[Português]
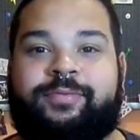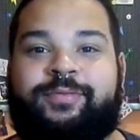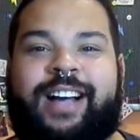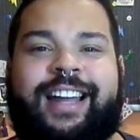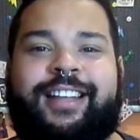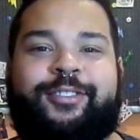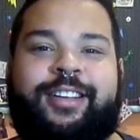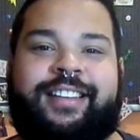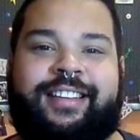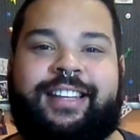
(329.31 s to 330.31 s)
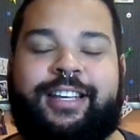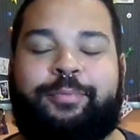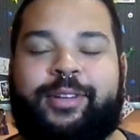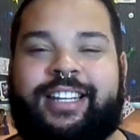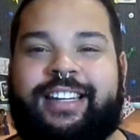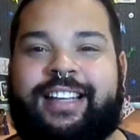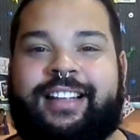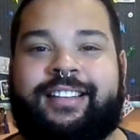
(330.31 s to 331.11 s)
várias coisas assim que poderiam